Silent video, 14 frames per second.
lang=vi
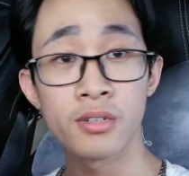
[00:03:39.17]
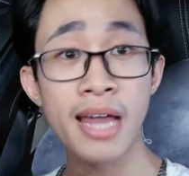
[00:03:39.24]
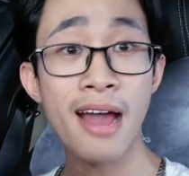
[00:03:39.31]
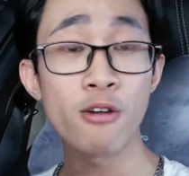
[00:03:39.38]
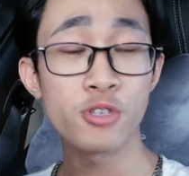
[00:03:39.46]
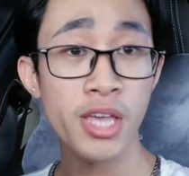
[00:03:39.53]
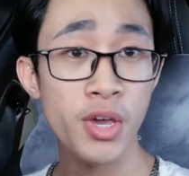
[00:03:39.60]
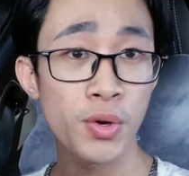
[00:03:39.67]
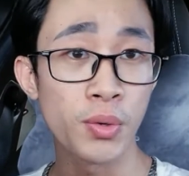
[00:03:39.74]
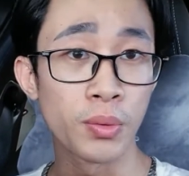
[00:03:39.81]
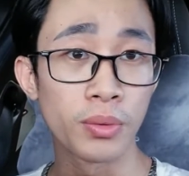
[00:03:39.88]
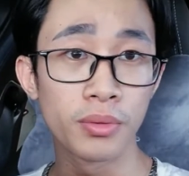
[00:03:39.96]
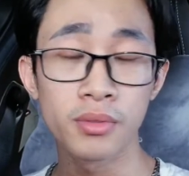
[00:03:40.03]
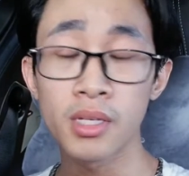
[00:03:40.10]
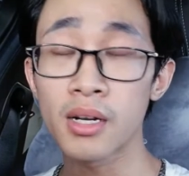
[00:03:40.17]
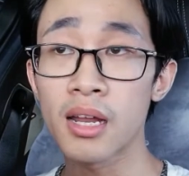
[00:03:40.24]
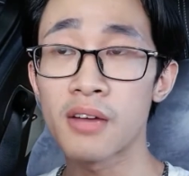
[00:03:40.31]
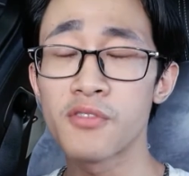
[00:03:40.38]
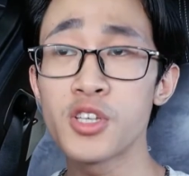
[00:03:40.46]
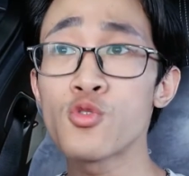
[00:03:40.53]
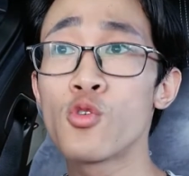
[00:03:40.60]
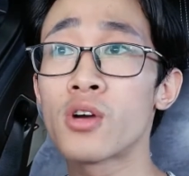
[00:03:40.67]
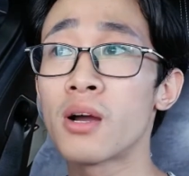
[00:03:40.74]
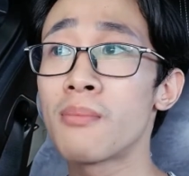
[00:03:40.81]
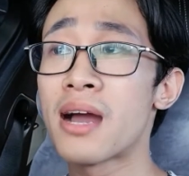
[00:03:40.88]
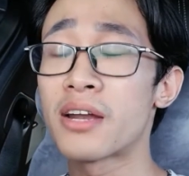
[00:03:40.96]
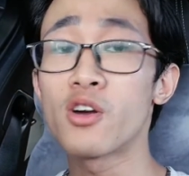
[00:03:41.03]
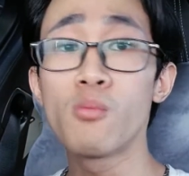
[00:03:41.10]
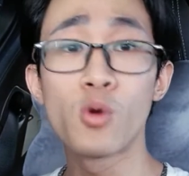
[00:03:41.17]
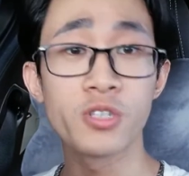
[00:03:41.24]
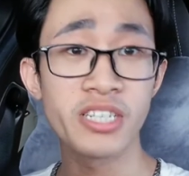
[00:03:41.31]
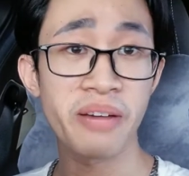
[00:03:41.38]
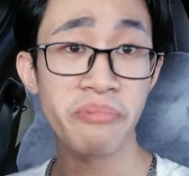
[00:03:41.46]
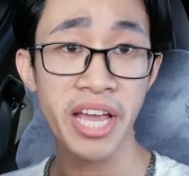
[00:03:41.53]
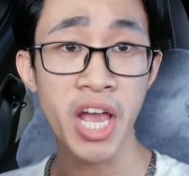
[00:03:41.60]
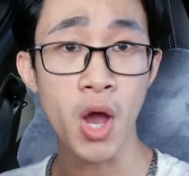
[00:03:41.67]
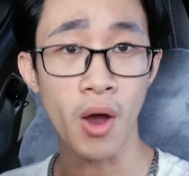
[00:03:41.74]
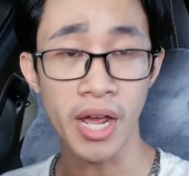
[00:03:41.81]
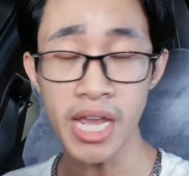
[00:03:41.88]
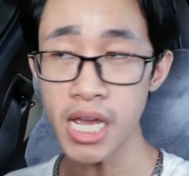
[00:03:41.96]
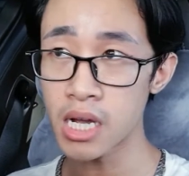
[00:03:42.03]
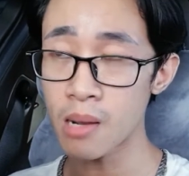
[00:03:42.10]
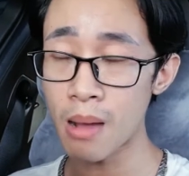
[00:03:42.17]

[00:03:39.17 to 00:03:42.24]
Down sale tức là ví dụ các bạn có 100 khách hỏi,